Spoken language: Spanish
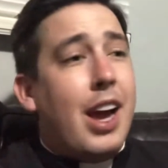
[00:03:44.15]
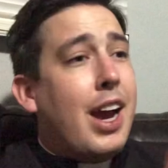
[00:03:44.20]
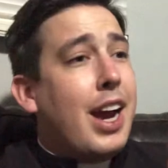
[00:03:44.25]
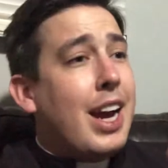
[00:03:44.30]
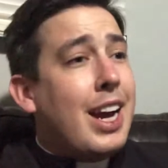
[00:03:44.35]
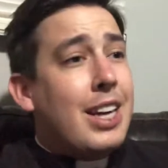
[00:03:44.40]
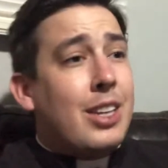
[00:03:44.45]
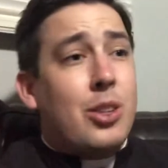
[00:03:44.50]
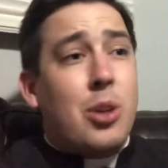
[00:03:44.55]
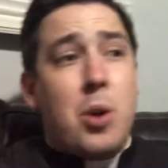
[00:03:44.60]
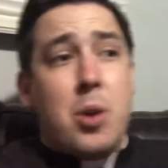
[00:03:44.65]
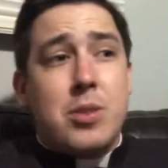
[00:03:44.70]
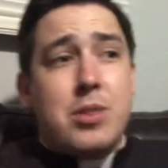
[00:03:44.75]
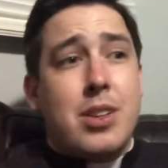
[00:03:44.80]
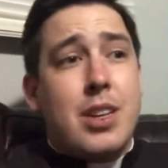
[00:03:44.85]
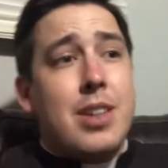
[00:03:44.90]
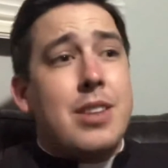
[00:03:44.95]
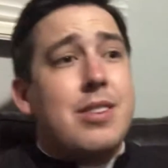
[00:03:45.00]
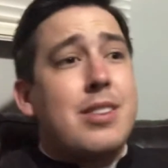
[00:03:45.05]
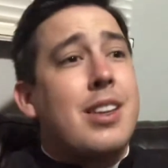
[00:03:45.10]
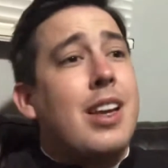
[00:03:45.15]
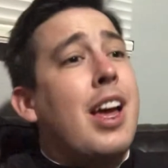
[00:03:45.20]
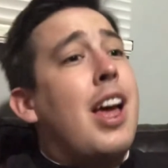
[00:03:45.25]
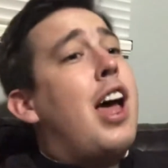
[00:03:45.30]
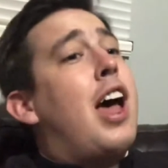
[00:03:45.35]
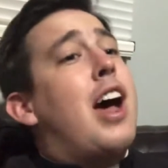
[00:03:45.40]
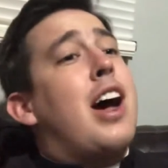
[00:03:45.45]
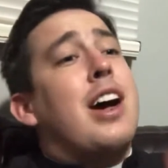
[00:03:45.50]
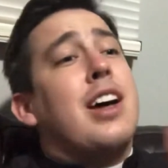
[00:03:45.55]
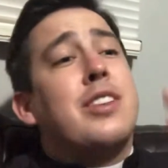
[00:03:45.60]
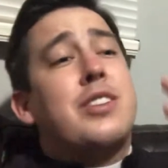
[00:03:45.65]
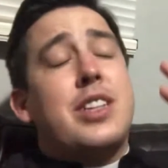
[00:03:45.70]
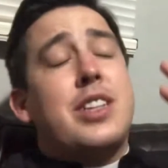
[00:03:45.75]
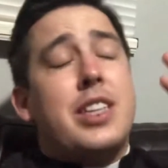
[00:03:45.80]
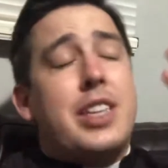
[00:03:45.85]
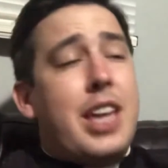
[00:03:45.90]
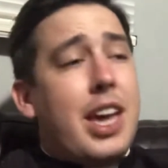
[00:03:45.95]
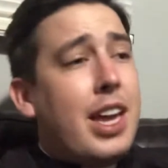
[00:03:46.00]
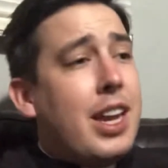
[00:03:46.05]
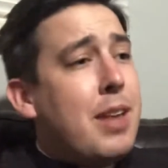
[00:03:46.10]
Entonces, si
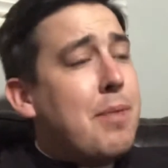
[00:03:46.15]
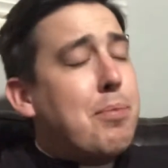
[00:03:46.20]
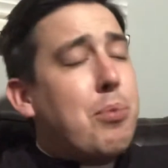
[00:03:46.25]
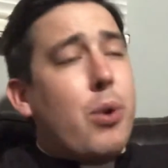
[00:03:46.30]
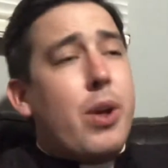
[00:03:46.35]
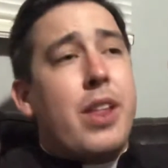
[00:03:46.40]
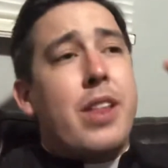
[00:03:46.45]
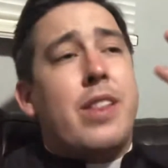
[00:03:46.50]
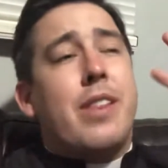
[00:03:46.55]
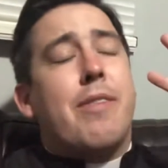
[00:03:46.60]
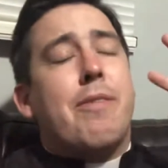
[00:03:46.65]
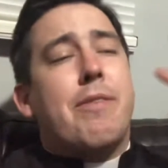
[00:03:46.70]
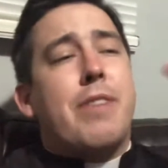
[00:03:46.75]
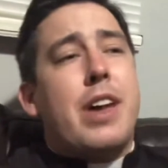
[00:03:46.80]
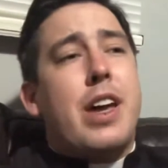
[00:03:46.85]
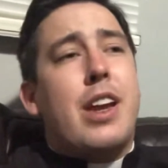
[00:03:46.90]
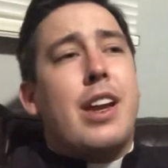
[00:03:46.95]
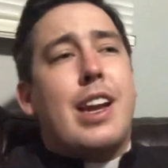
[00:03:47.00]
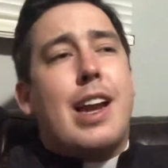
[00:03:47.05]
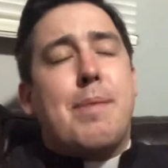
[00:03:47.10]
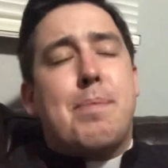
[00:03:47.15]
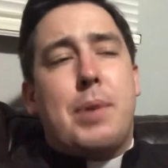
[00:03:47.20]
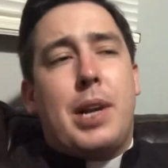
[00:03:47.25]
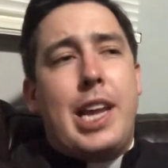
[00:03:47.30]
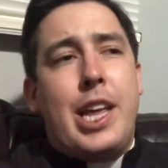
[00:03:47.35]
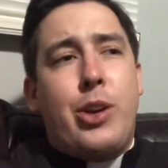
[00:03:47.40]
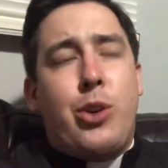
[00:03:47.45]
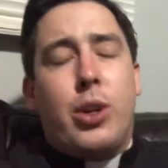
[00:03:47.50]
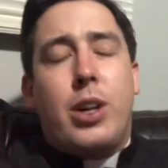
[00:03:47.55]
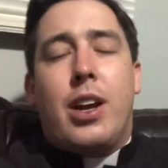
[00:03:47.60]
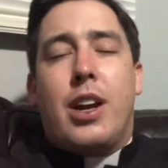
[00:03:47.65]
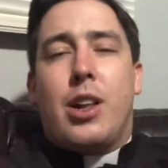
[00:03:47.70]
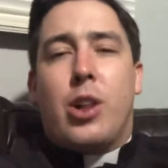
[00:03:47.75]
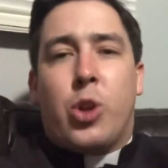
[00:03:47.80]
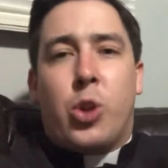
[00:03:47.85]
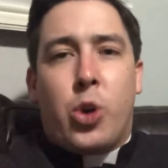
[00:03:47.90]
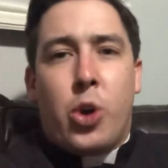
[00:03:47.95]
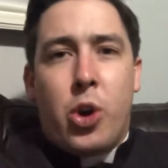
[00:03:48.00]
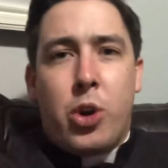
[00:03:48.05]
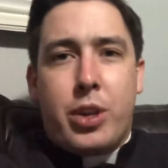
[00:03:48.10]
quieren, pueden ver la película
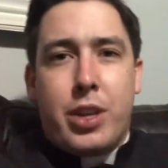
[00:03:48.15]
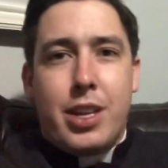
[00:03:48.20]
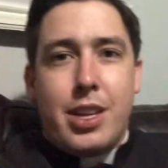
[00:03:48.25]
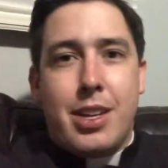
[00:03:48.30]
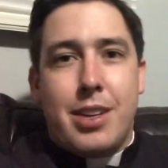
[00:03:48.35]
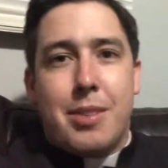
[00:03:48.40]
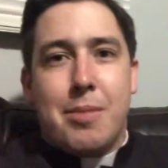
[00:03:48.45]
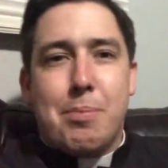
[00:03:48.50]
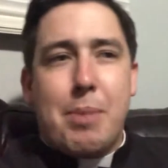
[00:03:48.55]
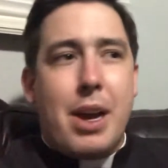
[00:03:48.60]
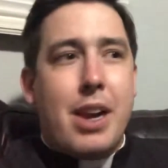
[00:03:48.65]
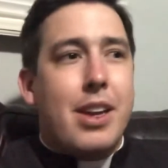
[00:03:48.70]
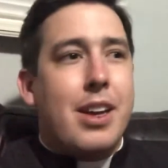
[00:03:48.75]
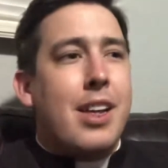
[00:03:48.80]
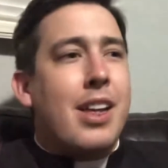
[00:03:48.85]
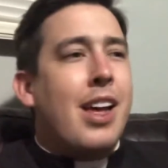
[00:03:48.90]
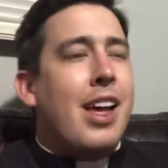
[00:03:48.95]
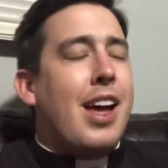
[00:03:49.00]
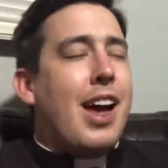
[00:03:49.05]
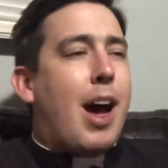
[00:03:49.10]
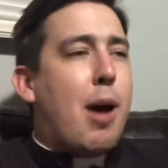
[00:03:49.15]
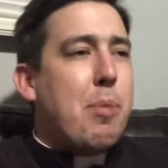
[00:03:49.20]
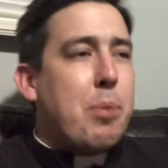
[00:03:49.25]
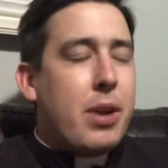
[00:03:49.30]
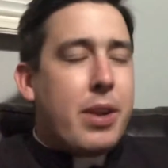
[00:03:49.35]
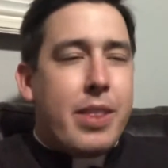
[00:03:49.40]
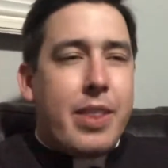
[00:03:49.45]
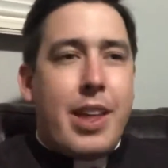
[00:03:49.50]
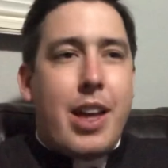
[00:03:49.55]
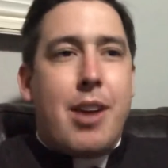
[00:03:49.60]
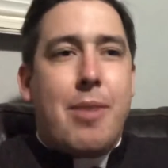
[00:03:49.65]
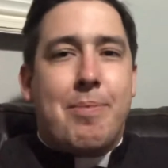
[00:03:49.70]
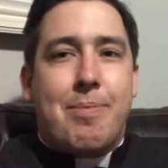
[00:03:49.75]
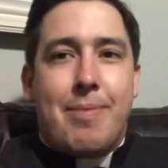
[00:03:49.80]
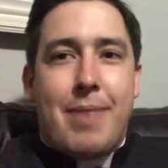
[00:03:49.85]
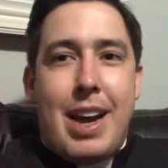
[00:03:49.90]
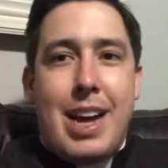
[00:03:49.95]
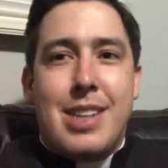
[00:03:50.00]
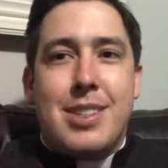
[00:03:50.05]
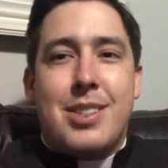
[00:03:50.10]
Rocky para aprender
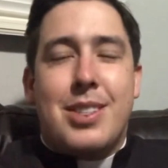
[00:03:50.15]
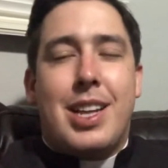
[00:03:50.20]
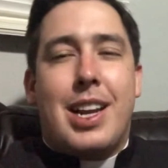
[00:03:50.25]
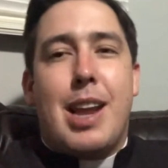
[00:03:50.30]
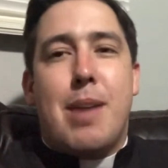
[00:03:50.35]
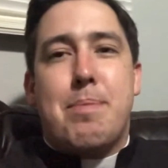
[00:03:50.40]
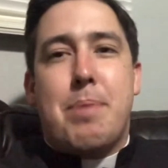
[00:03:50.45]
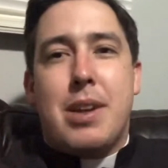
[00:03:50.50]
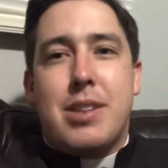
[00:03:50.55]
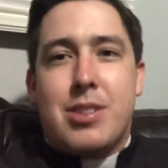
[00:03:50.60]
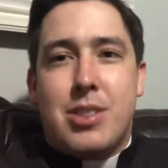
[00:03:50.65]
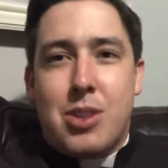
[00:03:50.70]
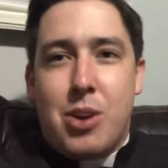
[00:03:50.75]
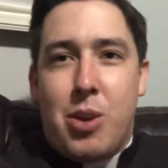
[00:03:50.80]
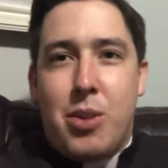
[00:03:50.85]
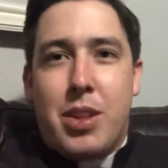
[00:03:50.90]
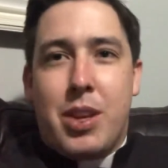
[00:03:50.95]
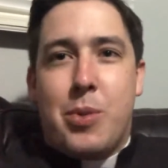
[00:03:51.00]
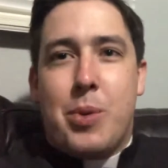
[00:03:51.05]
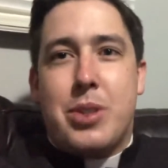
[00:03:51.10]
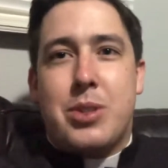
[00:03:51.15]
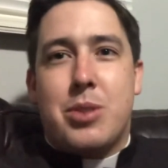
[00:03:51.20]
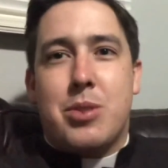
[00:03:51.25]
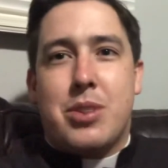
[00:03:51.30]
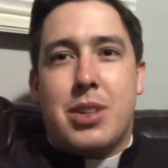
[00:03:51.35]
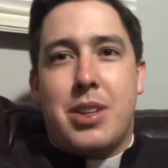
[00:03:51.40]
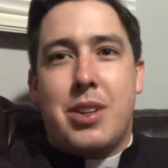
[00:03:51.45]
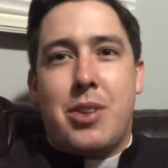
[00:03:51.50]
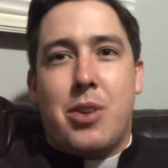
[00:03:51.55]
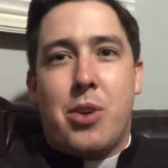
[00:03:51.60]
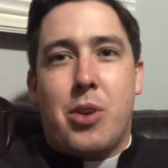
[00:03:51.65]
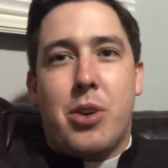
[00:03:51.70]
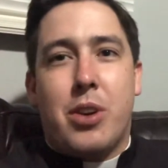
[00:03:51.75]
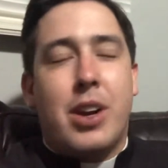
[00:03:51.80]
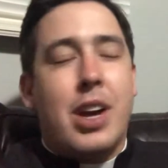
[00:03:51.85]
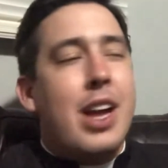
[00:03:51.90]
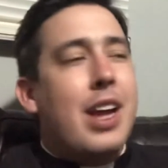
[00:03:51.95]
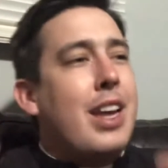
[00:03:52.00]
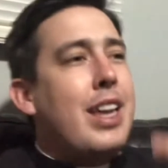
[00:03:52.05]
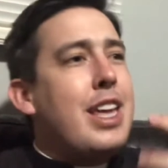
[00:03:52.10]
más de la pasión de nuestro Señor
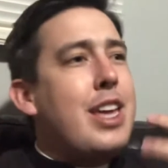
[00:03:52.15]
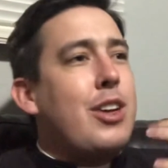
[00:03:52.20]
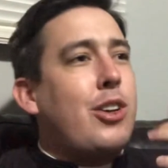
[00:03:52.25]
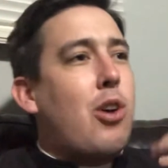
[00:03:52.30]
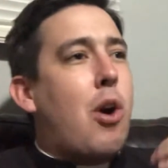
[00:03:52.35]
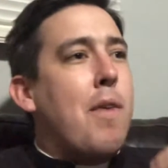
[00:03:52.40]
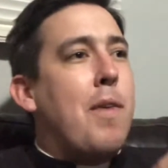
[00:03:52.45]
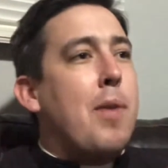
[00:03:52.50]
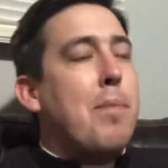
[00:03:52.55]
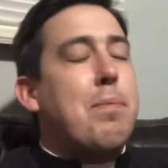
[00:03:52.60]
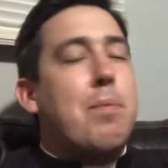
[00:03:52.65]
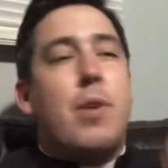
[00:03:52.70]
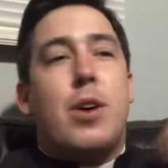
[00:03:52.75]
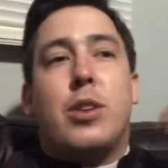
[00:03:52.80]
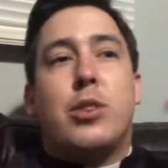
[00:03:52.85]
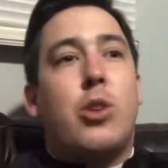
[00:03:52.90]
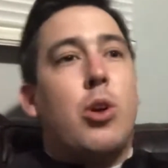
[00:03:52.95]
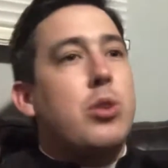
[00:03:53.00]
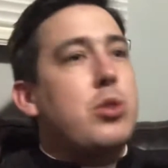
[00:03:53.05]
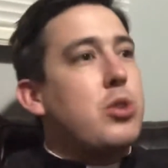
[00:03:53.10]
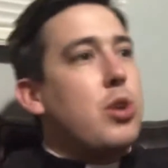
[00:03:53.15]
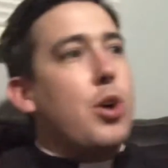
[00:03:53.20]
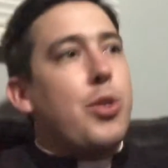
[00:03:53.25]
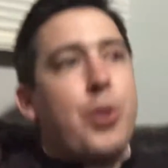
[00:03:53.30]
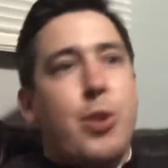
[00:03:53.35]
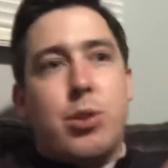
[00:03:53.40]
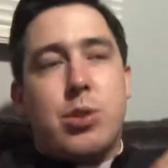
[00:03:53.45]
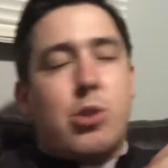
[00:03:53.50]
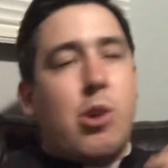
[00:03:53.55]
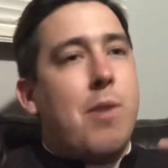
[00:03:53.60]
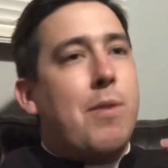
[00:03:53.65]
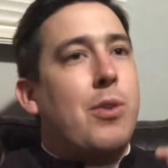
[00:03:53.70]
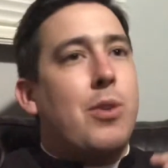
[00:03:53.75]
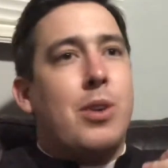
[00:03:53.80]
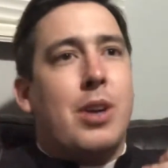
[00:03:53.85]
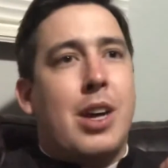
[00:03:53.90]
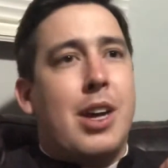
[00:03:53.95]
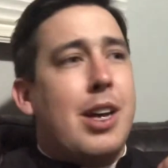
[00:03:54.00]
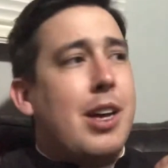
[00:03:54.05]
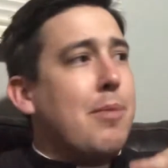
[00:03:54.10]
y cómo nosotros, como
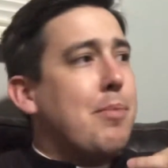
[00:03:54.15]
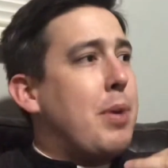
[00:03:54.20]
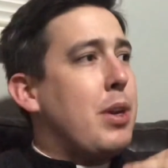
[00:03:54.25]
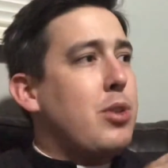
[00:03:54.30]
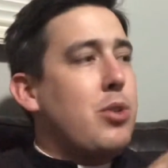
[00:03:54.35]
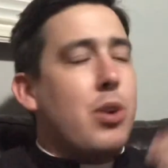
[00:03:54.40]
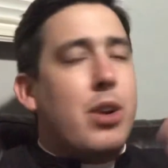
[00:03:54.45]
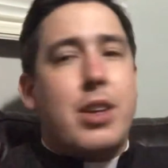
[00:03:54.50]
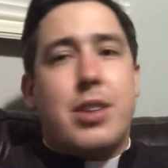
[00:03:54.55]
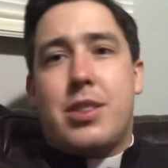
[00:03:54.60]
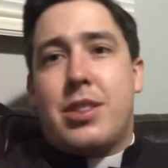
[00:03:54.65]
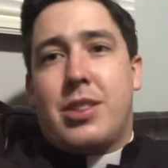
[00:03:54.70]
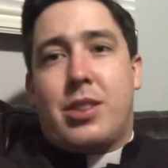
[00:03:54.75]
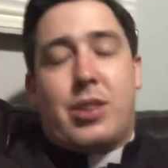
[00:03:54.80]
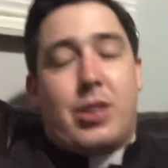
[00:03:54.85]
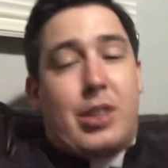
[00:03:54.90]
personas,